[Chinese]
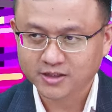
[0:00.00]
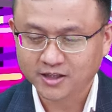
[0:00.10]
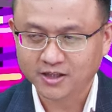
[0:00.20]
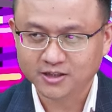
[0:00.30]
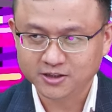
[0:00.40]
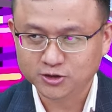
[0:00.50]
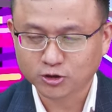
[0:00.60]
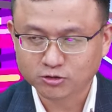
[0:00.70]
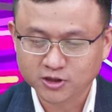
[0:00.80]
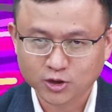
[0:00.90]
呃，你
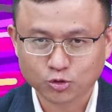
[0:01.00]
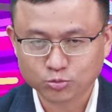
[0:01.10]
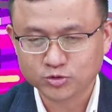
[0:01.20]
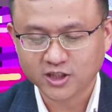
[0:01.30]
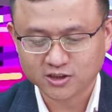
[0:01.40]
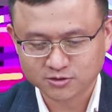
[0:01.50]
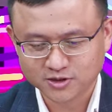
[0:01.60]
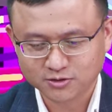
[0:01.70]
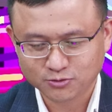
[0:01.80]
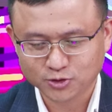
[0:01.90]
走你的独木桥
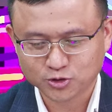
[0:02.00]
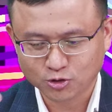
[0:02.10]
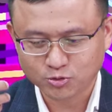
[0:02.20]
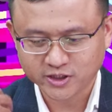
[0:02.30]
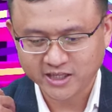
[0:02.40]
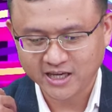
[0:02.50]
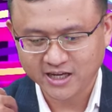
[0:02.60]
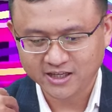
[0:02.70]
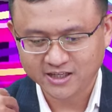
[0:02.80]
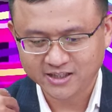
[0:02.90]
是，我走我的也，
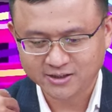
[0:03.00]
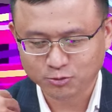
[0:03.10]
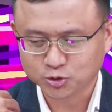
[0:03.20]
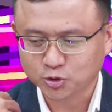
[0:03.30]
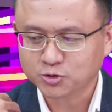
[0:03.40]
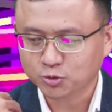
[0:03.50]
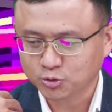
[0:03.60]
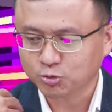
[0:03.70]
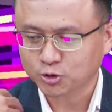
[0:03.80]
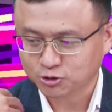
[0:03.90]
我走我
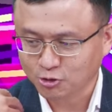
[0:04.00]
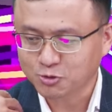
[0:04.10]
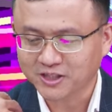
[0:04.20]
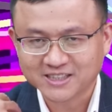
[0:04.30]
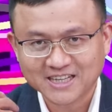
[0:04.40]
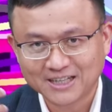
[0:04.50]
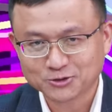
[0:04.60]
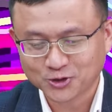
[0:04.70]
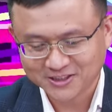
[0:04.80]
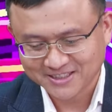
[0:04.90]
我走我的康
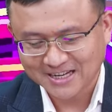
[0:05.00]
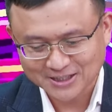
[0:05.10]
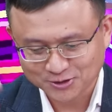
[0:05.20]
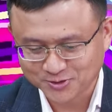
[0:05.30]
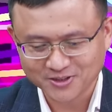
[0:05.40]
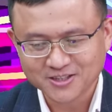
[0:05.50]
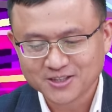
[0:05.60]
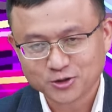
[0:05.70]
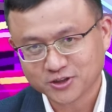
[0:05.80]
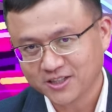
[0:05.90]
庄大道是，
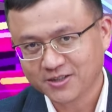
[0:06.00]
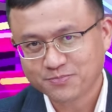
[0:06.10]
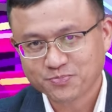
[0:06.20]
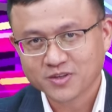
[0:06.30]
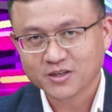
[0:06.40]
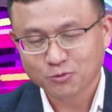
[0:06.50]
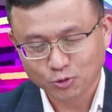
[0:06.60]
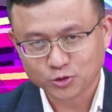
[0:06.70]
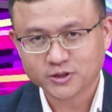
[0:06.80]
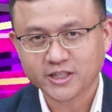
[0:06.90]
就是呢。
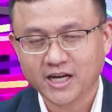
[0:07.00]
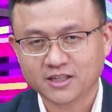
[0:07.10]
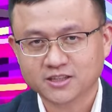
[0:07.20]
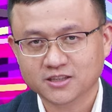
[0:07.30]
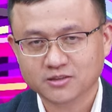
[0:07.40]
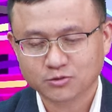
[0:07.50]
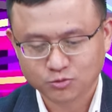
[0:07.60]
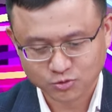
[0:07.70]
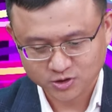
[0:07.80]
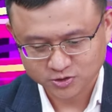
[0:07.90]
我觉得这一行情
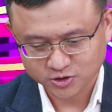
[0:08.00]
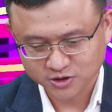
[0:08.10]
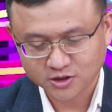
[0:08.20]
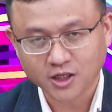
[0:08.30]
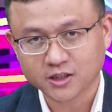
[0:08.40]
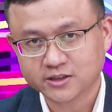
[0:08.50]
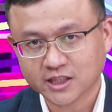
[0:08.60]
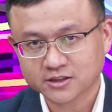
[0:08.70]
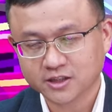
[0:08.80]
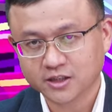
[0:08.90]
就是横
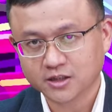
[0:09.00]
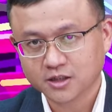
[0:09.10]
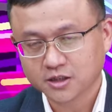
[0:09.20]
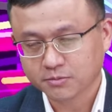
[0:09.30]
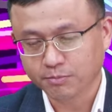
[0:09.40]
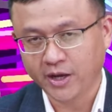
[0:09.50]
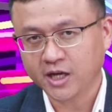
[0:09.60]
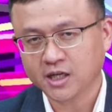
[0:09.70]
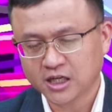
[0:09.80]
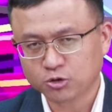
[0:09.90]
向整理，每一
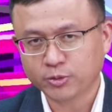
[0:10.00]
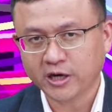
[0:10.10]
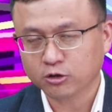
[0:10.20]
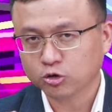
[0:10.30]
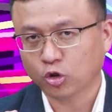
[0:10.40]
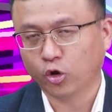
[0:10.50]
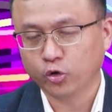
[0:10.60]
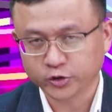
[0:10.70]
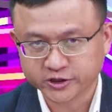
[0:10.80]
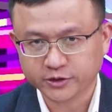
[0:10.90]
个股票都
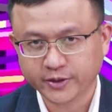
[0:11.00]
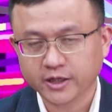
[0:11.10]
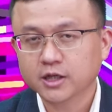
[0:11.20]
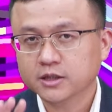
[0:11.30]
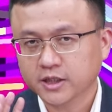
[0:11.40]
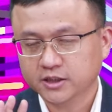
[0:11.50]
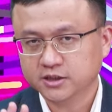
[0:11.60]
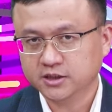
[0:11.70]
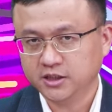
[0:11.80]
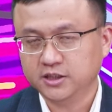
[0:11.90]
有机会，但是
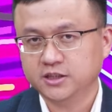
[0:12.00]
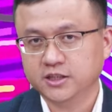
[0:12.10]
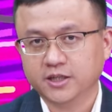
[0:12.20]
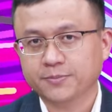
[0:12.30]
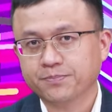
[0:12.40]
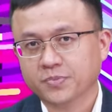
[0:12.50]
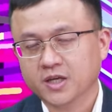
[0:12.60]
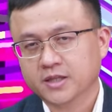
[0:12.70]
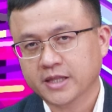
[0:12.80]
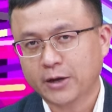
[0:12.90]
请你记得
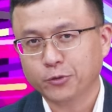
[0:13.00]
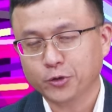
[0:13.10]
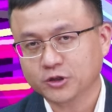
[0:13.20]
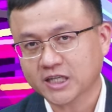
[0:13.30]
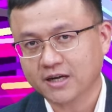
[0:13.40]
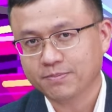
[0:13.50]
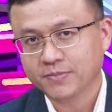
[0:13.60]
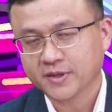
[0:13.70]
泰入留强，